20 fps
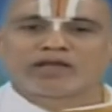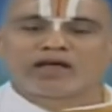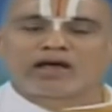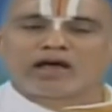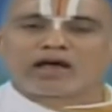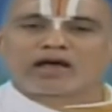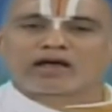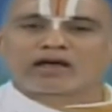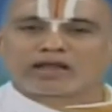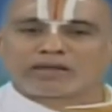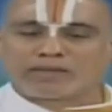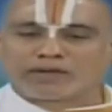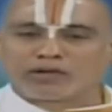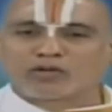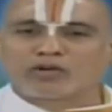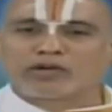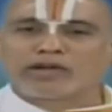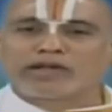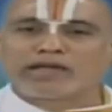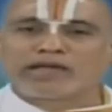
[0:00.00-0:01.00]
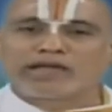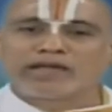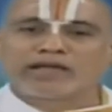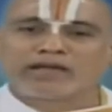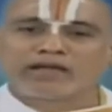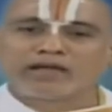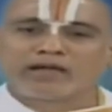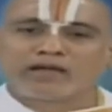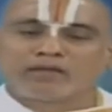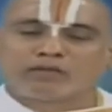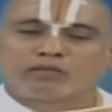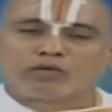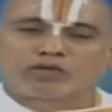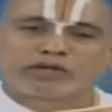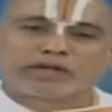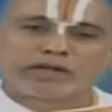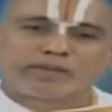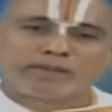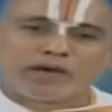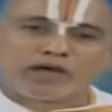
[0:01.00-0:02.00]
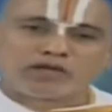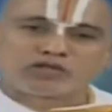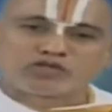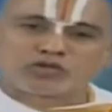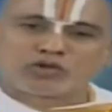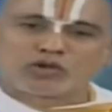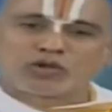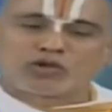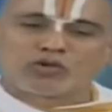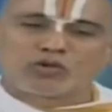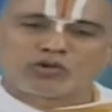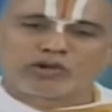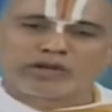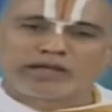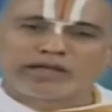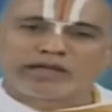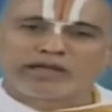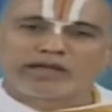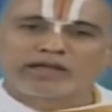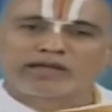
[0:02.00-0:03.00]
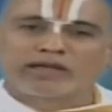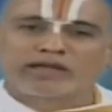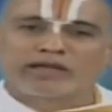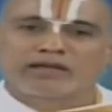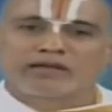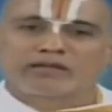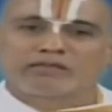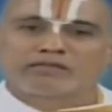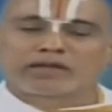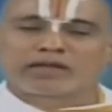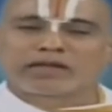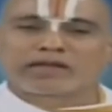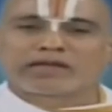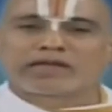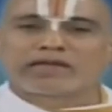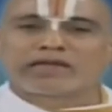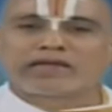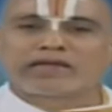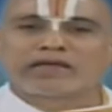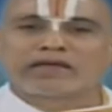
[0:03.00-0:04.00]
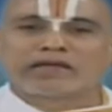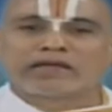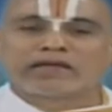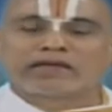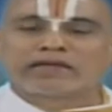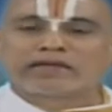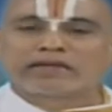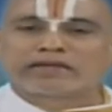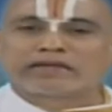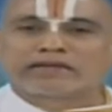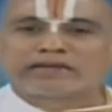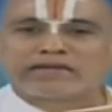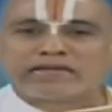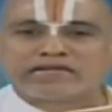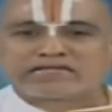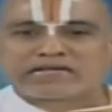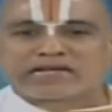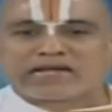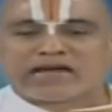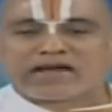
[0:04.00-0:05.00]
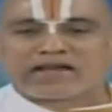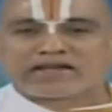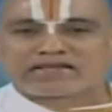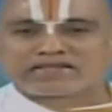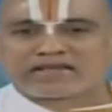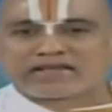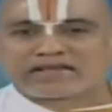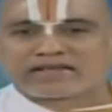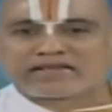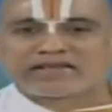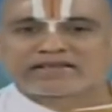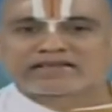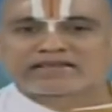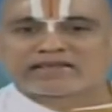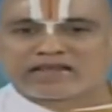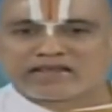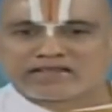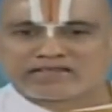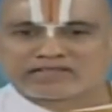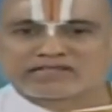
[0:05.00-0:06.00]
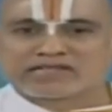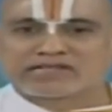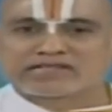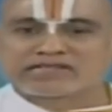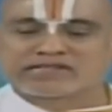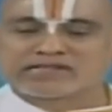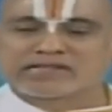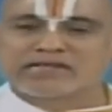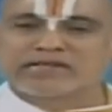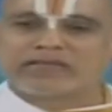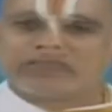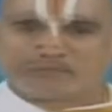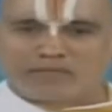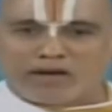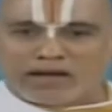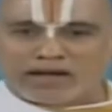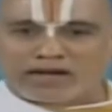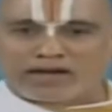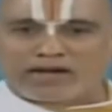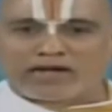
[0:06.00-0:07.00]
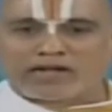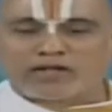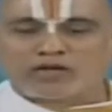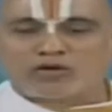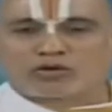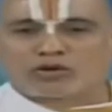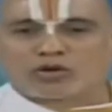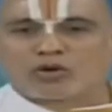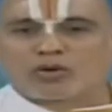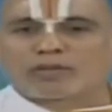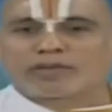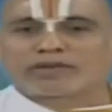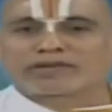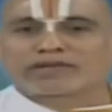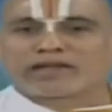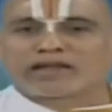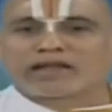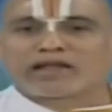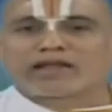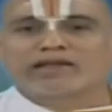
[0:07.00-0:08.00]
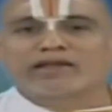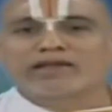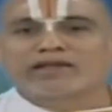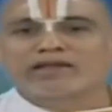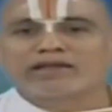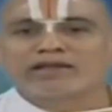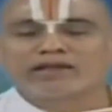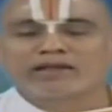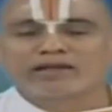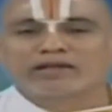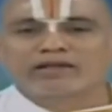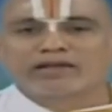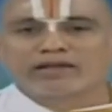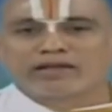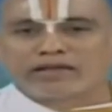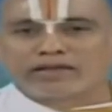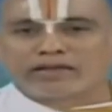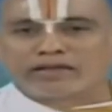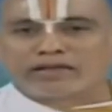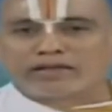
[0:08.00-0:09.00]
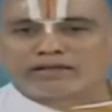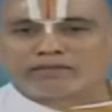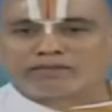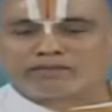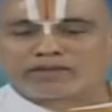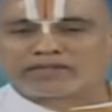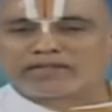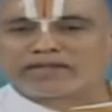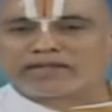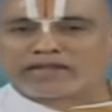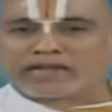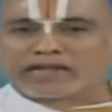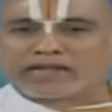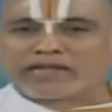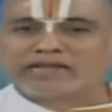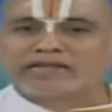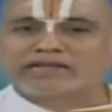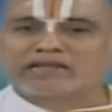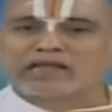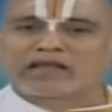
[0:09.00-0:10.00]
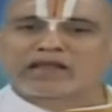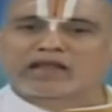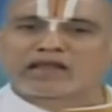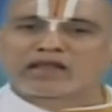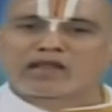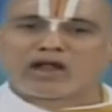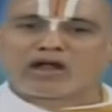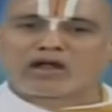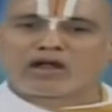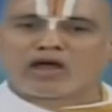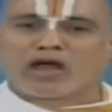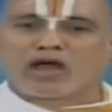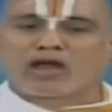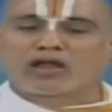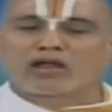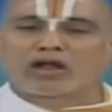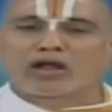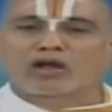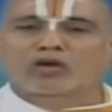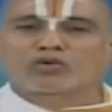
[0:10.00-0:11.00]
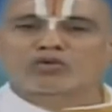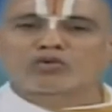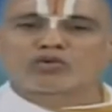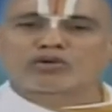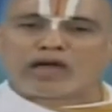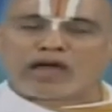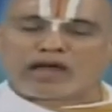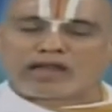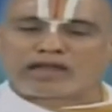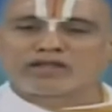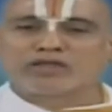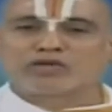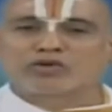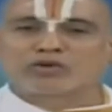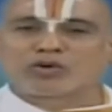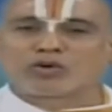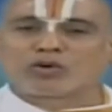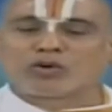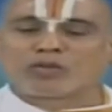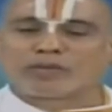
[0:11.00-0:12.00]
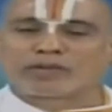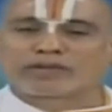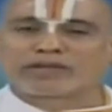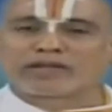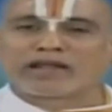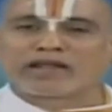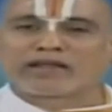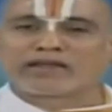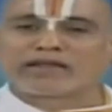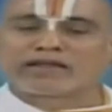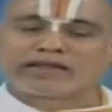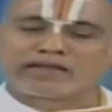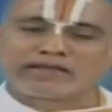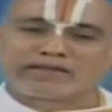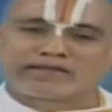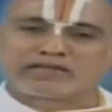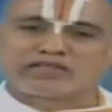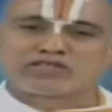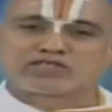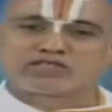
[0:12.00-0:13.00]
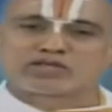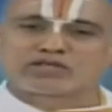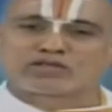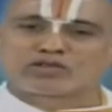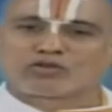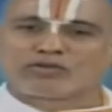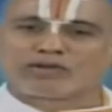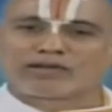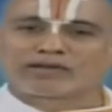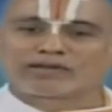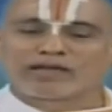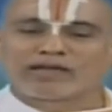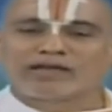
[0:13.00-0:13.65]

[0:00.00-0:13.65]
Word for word: ఆ క్రమంలోనే మొదటి పాసురంలోనే మనకి ఈ దేశకాల సంకీర్తనం చేసి మార్గళి యొక్క గొప్పతనాన్ని ఈ మది నిరైంద నన్నాళాల్ అంటూ కాలం యొక్క గొప్పతనాన్ని కీర్తించిన తరువాత